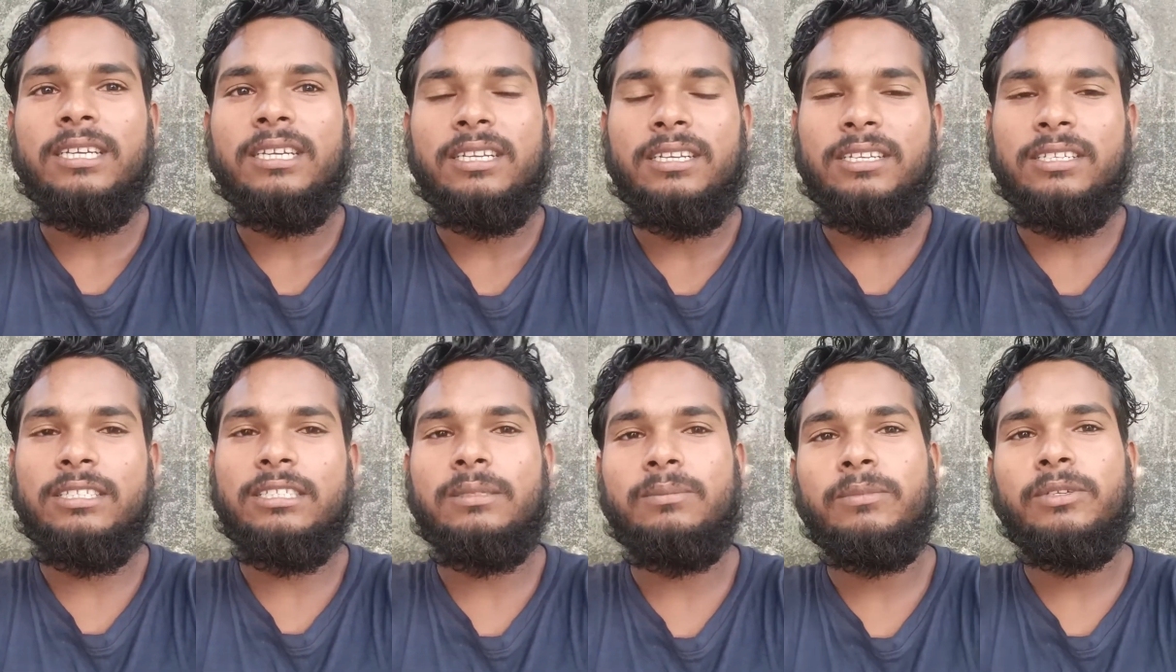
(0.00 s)

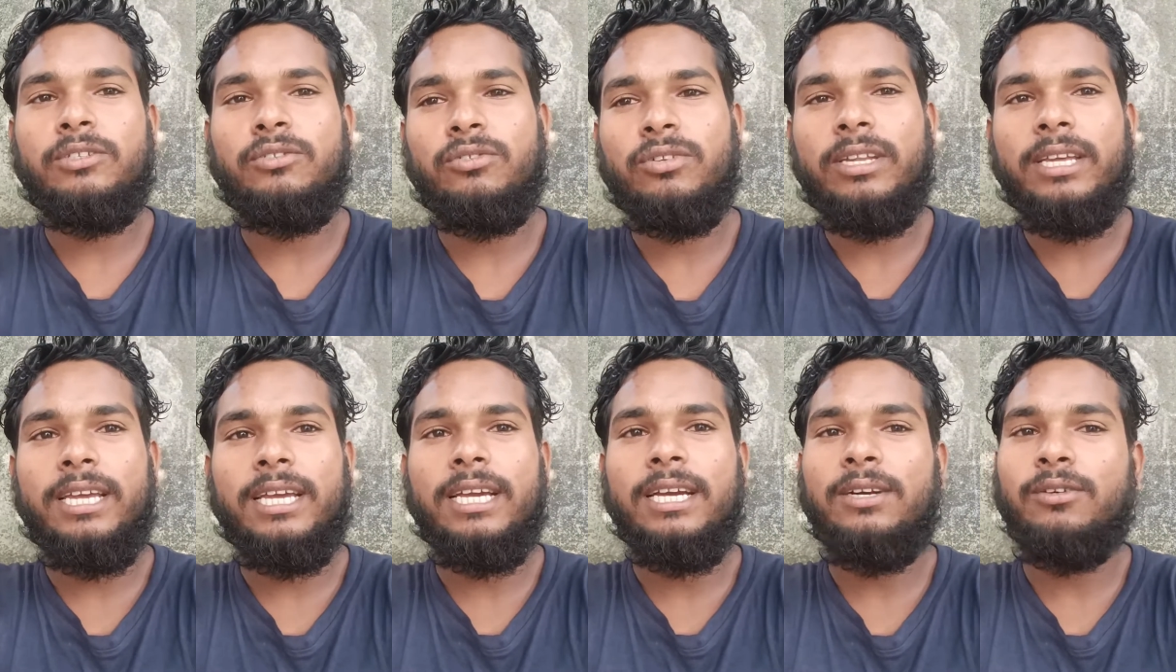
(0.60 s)
नसीब में जो
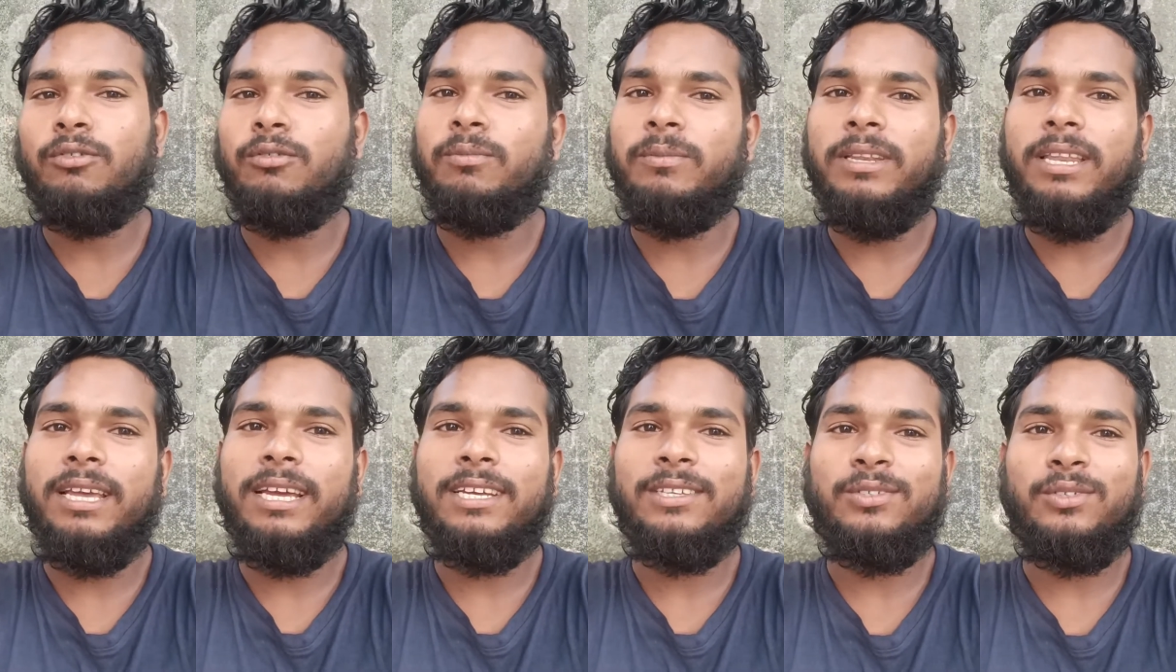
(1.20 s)
रहेगा वो
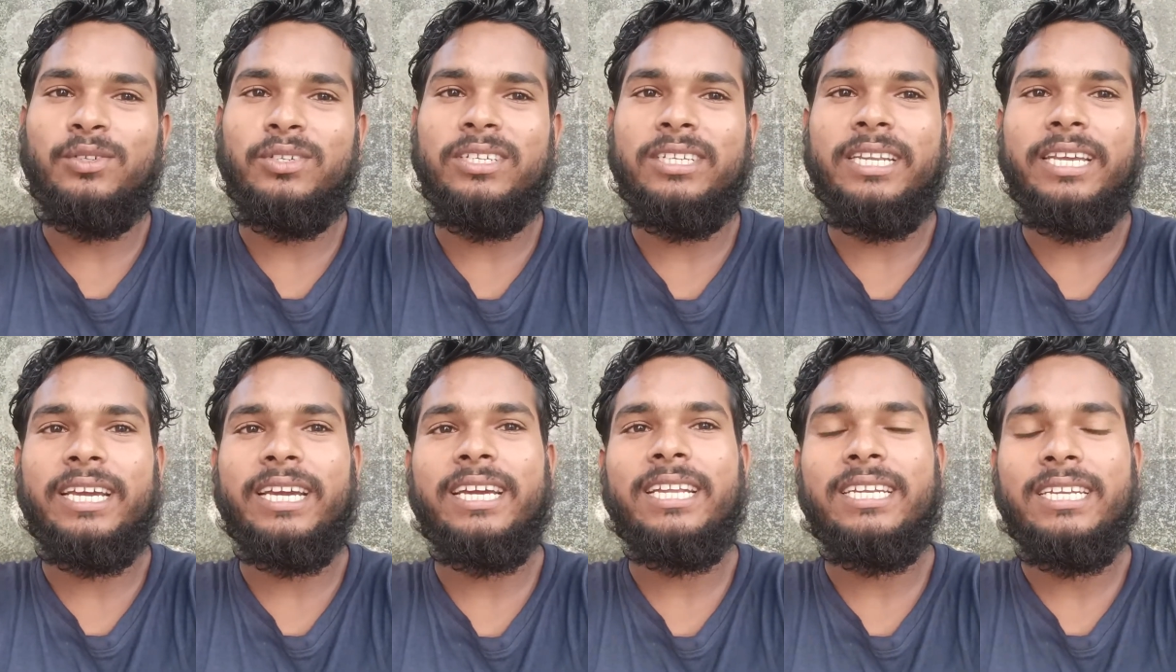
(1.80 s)
मिलेगा जो नहीं
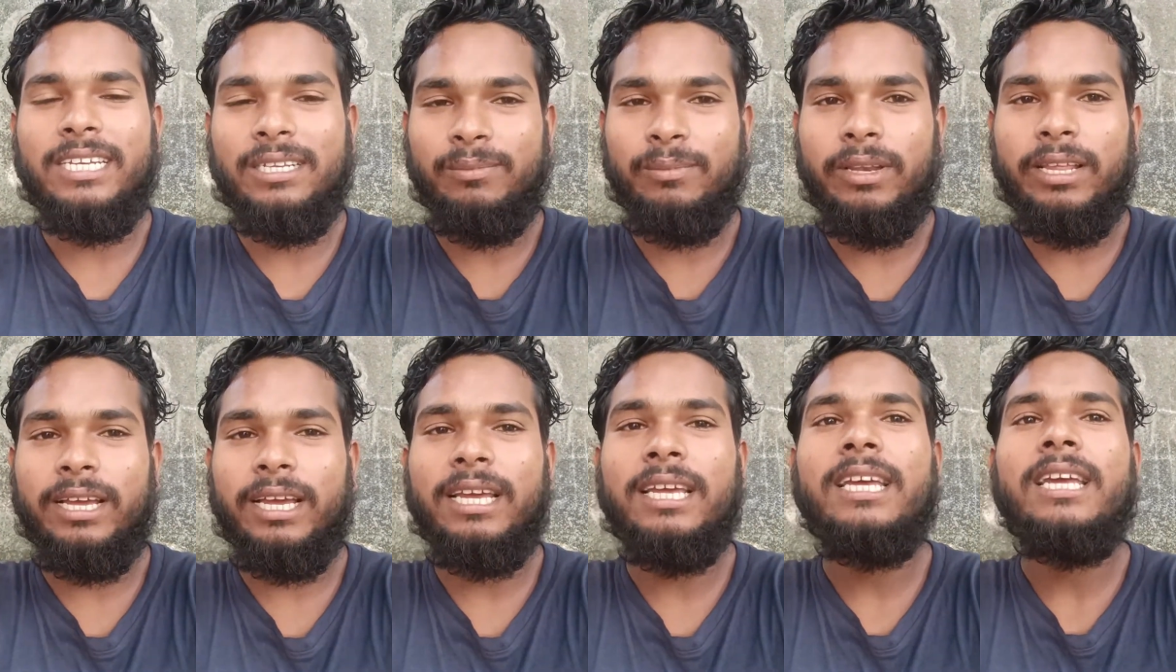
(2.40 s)
रहेगा नहीं
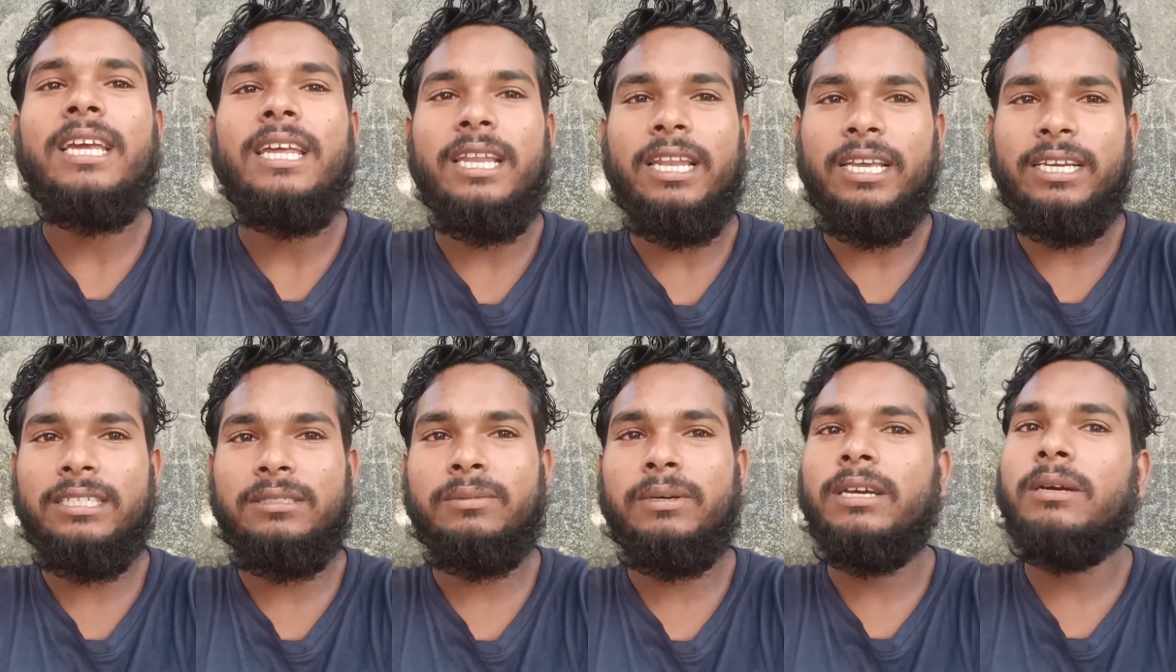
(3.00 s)
मिलेगा
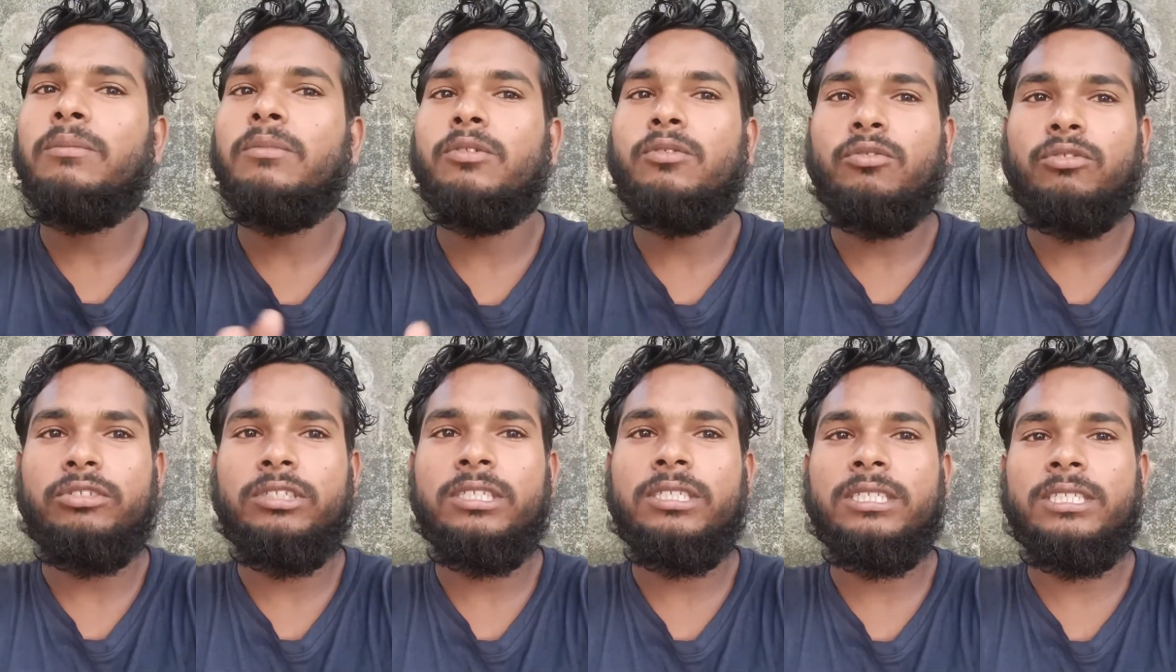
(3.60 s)
लेकिन भाई हम लोग
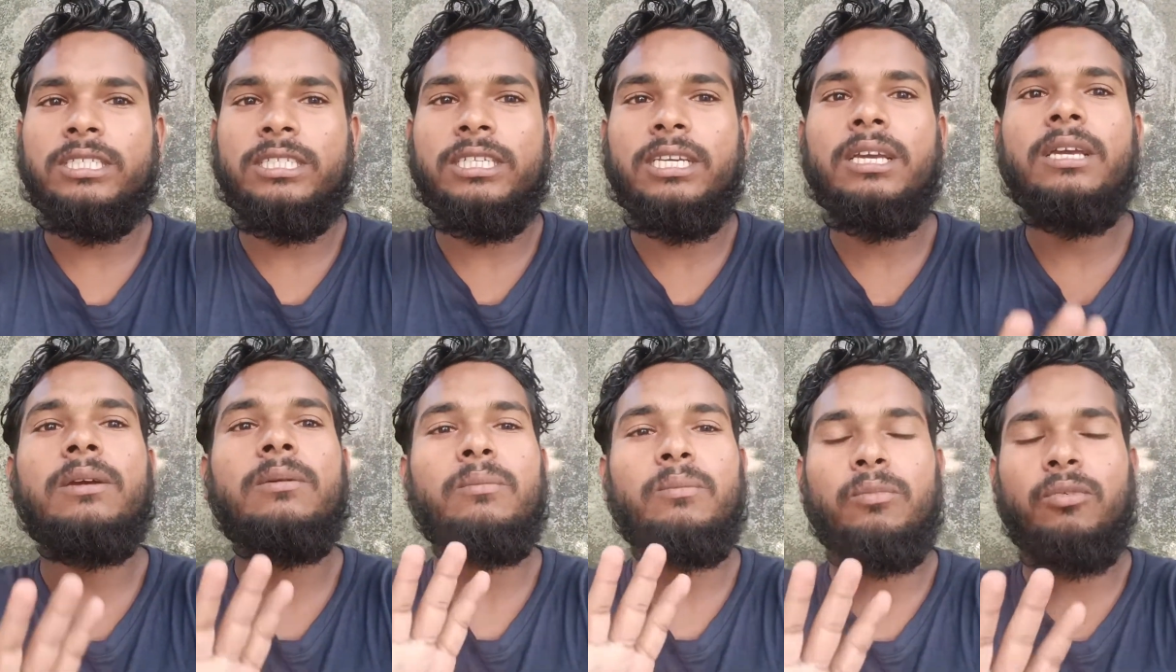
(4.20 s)
कोशिश किए
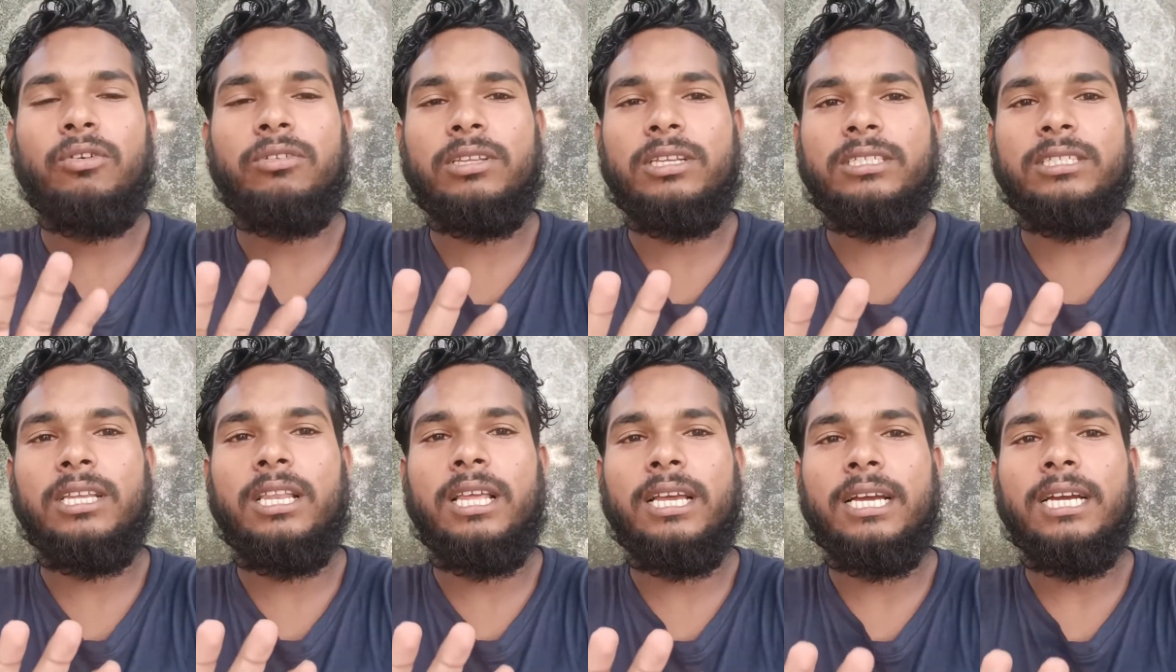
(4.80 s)
बहुत
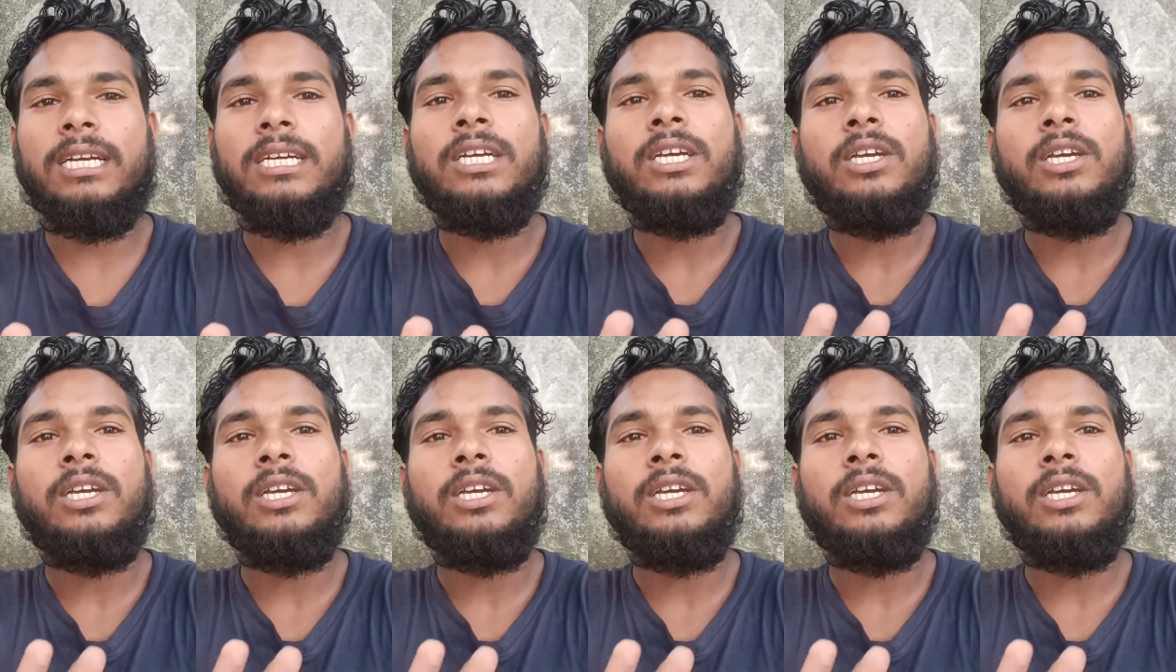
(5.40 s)
अच्छा लगा